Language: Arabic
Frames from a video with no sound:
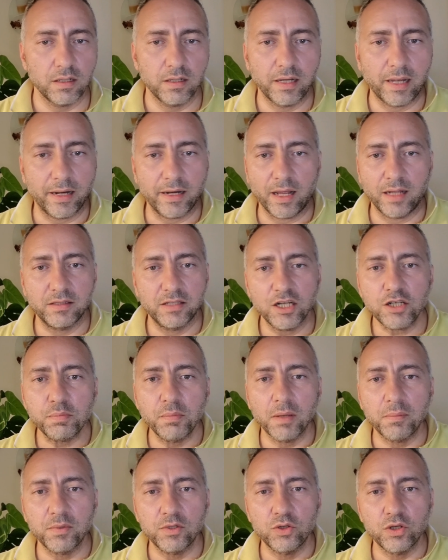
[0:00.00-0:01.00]
يعني قديش
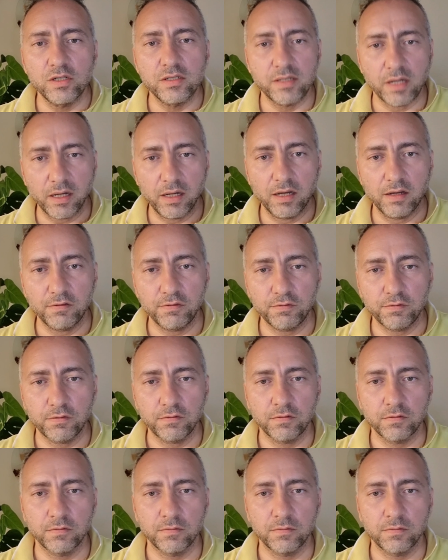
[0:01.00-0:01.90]
ما بده يزيف